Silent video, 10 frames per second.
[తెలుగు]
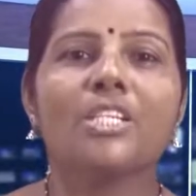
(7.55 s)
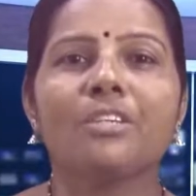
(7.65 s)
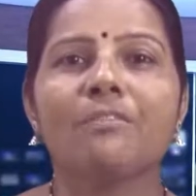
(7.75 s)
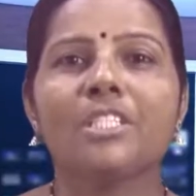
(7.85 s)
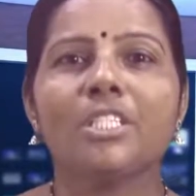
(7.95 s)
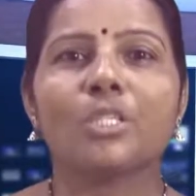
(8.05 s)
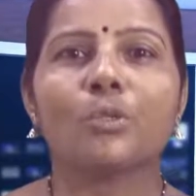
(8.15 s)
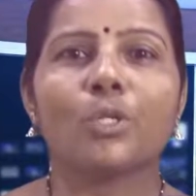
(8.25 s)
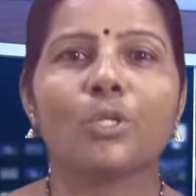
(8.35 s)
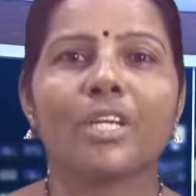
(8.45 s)
శివాజీ
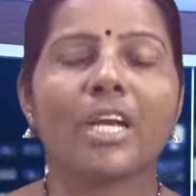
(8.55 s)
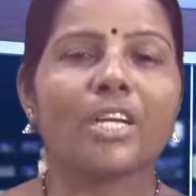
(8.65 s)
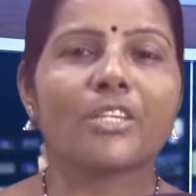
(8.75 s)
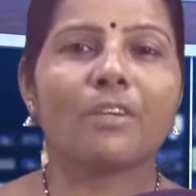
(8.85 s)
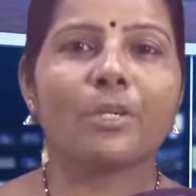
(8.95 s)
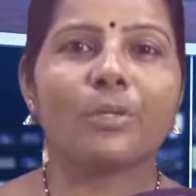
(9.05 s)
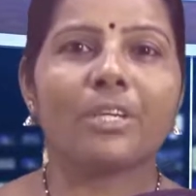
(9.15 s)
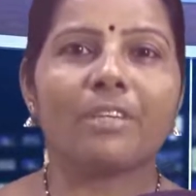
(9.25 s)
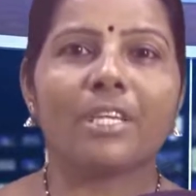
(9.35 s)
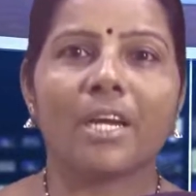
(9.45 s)
చౌక్లోని అశ్వారూఢ
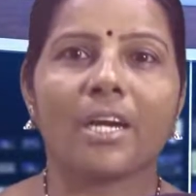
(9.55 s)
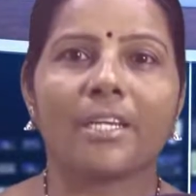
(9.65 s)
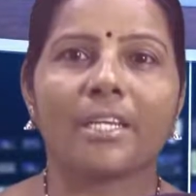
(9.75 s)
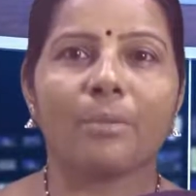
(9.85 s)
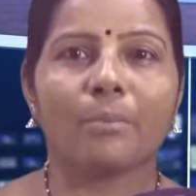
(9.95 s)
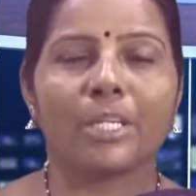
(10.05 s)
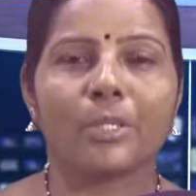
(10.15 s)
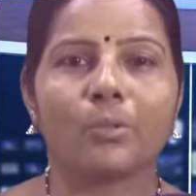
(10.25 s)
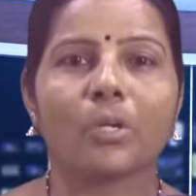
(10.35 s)
విగ్రహానికి మరియు